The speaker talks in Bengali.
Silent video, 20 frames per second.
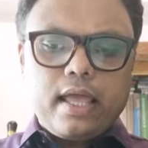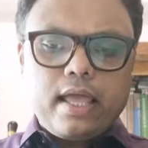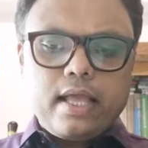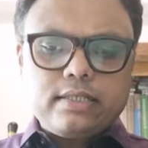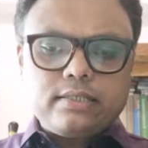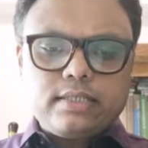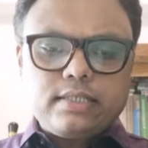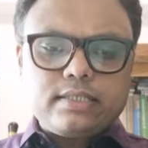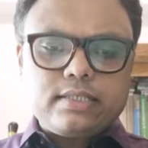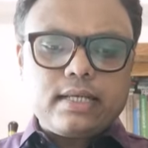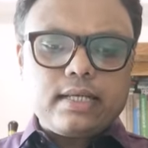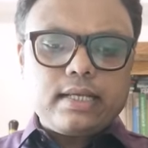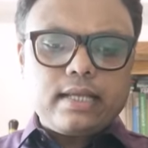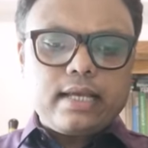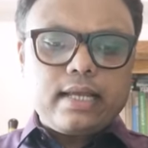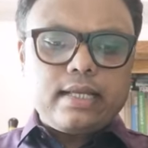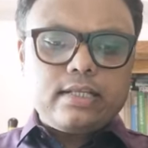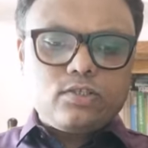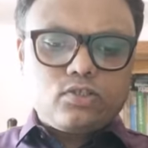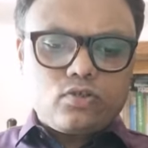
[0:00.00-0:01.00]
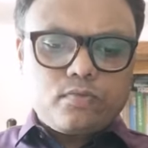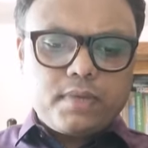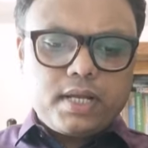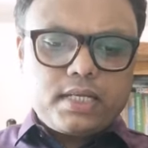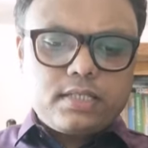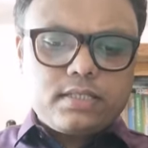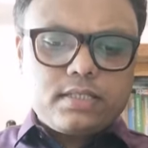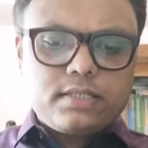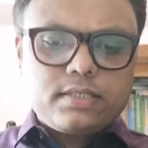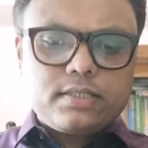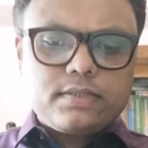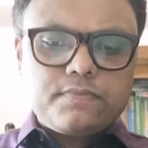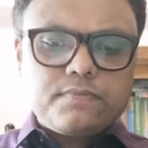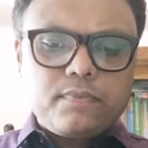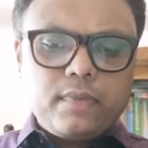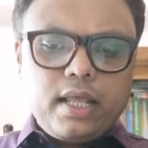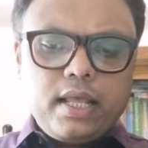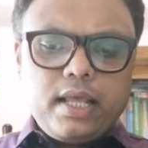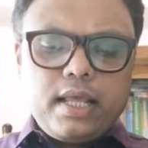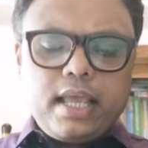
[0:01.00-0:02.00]
এক্সিস্টিং লিগেল ইনস্ট্রুমেন্টস
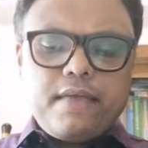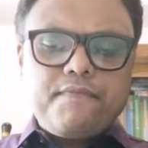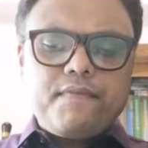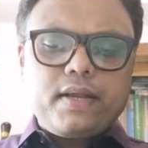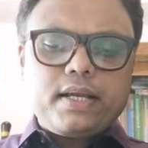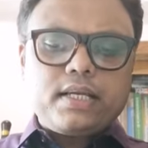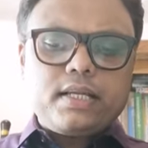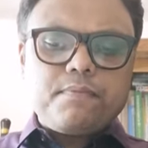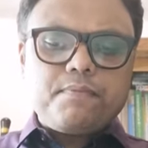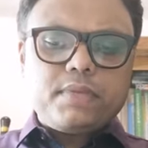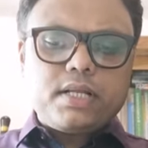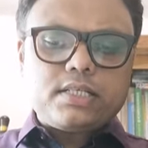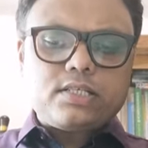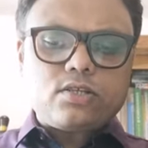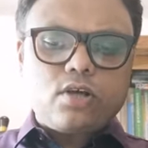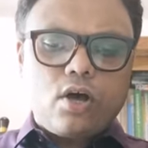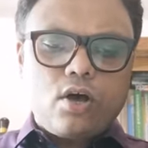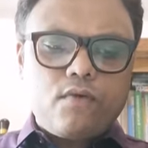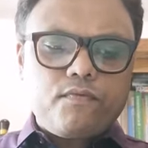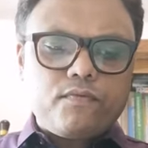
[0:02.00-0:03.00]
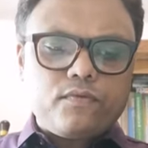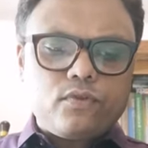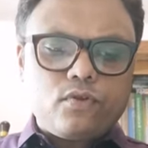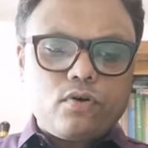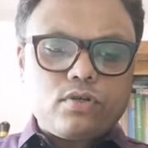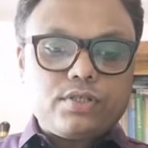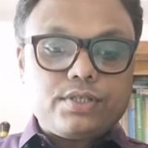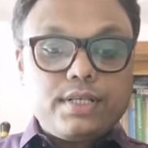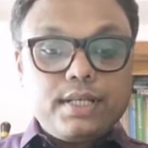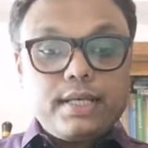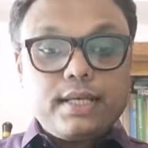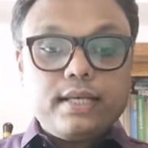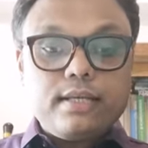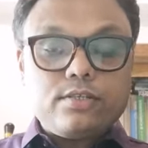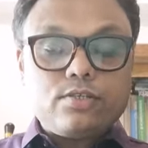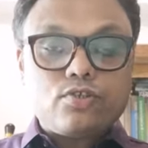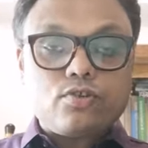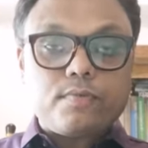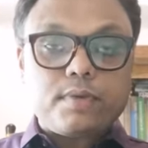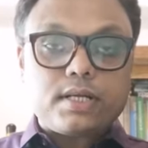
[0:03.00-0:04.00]
ইফেক্টিভনেস অফ দোজ লিগেল
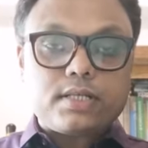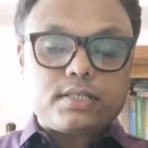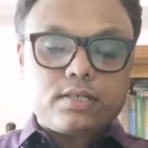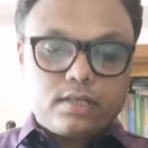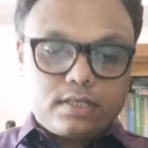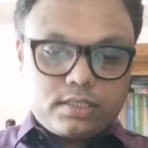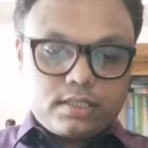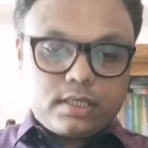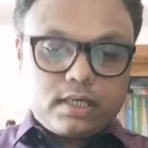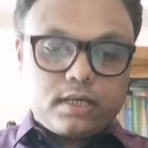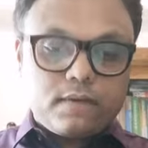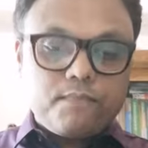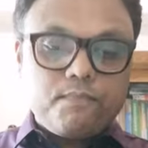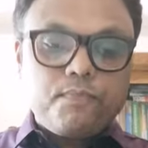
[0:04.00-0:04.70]
ইনস্ট্রুমেন্টস অর্থাৎ